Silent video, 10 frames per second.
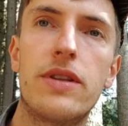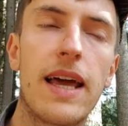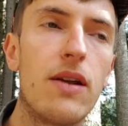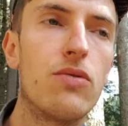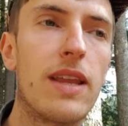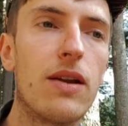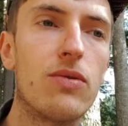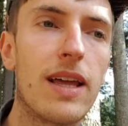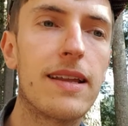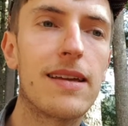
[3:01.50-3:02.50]
telle ou telle ou
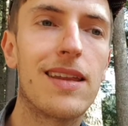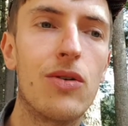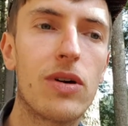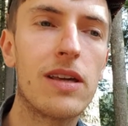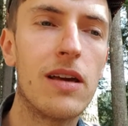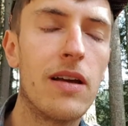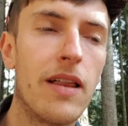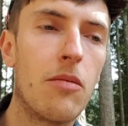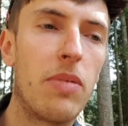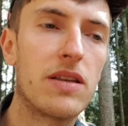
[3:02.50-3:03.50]
telle catégorie.
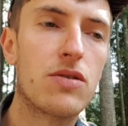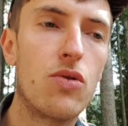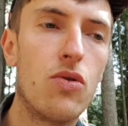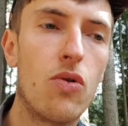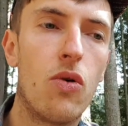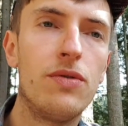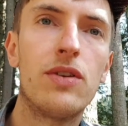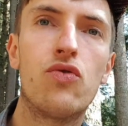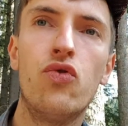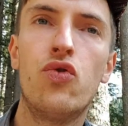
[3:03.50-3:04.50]
Parce qu'on
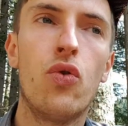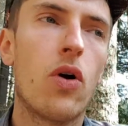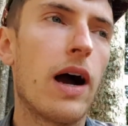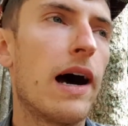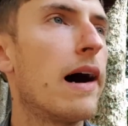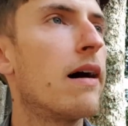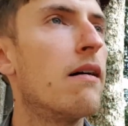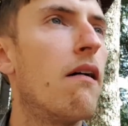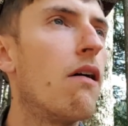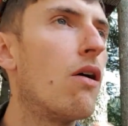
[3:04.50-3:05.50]
est toujours à
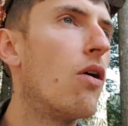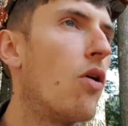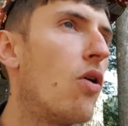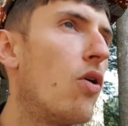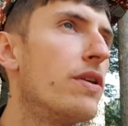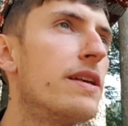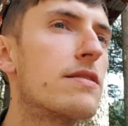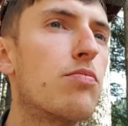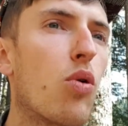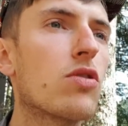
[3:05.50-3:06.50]

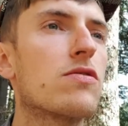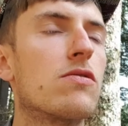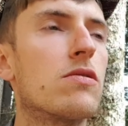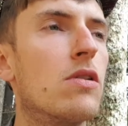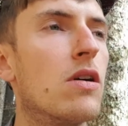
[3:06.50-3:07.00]
X%